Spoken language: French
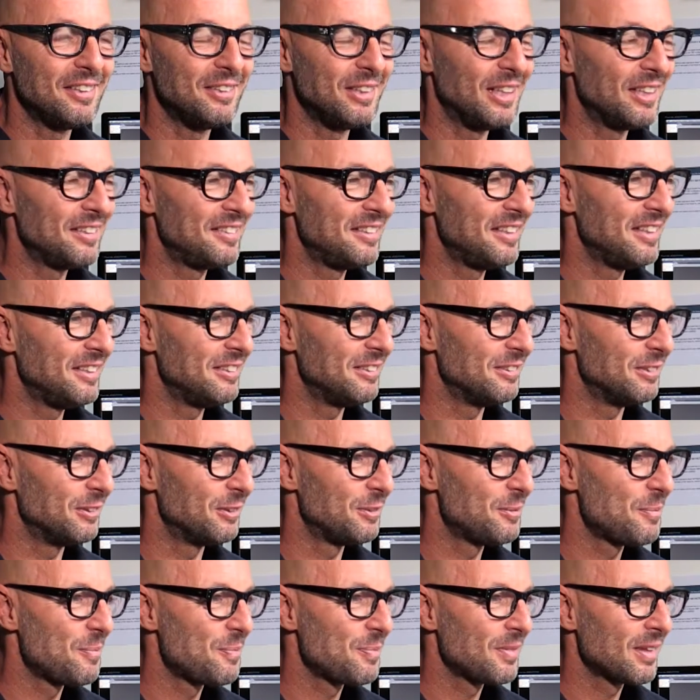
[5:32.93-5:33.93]
Il assez
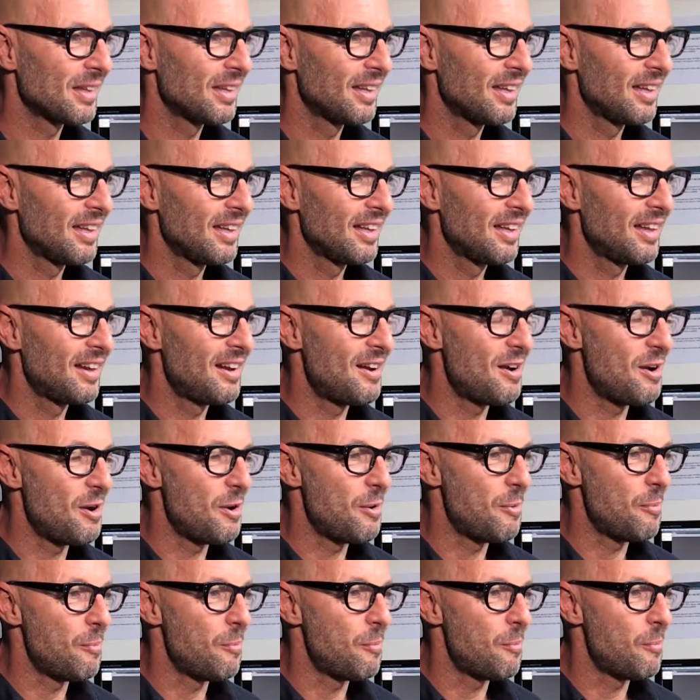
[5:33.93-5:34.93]
étonnant.
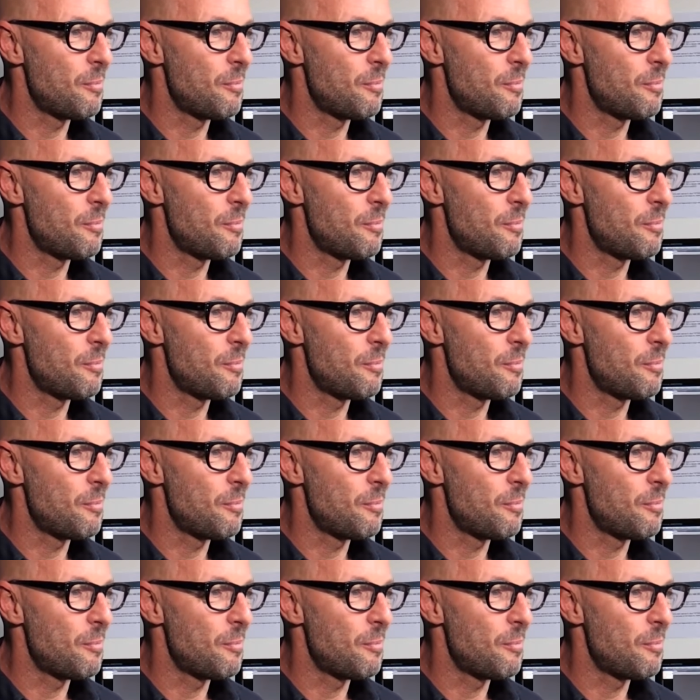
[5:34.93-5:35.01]
Euh,